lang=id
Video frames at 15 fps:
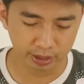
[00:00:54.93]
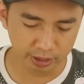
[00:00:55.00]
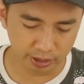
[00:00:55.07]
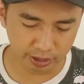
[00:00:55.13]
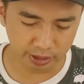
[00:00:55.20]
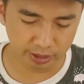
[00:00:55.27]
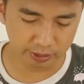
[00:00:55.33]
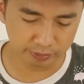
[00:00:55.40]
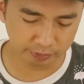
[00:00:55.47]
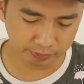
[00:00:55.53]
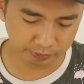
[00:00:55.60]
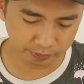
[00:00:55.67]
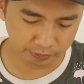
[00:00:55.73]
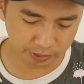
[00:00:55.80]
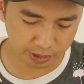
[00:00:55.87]
Nih,
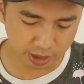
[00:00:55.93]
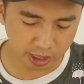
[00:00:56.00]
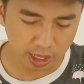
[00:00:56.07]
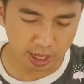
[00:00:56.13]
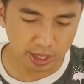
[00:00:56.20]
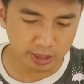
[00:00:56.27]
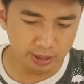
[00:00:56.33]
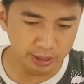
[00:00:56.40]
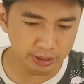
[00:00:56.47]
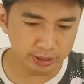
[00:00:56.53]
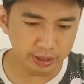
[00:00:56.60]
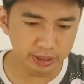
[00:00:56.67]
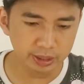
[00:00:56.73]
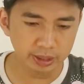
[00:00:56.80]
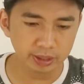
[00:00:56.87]
di
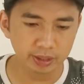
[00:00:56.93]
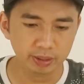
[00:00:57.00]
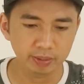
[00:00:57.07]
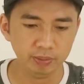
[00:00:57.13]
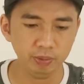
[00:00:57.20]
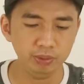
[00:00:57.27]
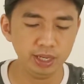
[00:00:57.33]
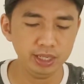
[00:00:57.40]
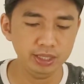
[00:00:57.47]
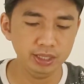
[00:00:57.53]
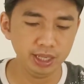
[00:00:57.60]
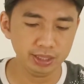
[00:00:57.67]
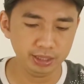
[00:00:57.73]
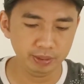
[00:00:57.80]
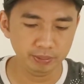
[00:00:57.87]
sini udah
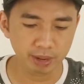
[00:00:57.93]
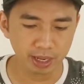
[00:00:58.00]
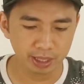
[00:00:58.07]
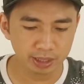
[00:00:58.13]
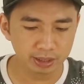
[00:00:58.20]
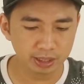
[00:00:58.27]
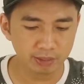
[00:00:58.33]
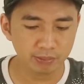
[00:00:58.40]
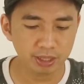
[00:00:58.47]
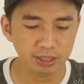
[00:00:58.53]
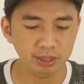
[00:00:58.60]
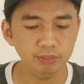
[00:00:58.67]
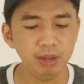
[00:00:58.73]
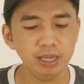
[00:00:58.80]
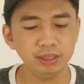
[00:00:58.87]
dijelasin banget sama
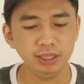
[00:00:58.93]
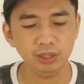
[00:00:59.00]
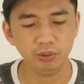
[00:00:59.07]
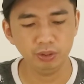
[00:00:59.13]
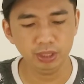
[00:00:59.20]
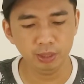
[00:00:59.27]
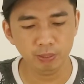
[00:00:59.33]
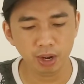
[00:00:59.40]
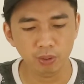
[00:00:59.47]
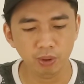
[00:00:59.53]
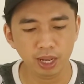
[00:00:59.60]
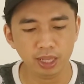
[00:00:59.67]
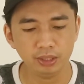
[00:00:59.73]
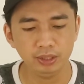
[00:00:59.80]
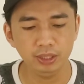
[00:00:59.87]
si Bang Jagonya
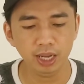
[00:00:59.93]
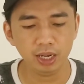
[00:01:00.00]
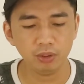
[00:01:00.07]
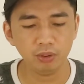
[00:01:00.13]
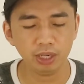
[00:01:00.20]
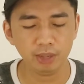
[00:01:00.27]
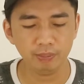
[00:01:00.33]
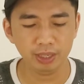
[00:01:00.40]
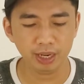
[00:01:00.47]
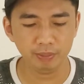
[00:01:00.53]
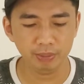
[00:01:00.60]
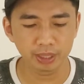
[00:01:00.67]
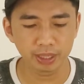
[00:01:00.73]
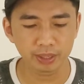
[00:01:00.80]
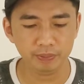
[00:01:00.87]
bahwa jago
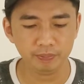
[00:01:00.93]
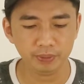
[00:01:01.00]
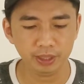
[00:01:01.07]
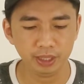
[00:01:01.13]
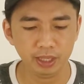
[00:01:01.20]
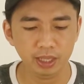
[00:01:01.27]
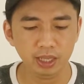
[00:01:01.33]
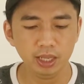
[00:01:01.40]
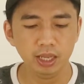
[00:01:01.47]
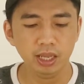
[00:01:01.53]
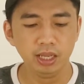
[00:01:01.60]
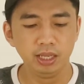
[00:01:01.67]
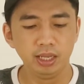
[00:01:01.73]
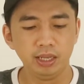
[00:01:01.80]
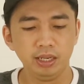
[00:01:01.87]
rame-rame
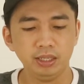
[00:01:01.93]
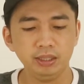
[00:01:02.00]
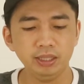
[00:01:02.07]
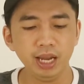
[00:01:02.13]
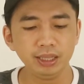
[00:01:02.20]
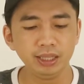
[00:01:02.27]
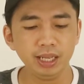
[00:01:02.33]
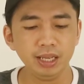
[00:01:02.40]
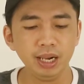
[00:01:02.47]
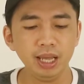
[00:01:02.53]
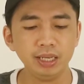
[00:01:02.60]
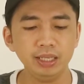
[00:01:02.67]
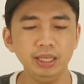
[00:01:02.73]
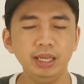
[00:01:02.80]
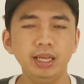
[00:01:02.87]
datang
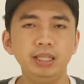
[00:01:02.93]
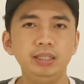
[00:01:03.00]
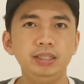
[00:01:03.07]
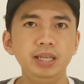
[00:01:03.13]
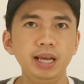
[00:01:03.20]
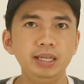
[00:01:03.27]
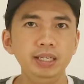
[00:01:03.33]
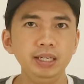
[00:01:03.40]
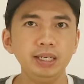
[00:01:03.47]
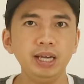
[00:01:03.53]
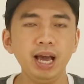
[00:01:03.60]
lagi. Jadi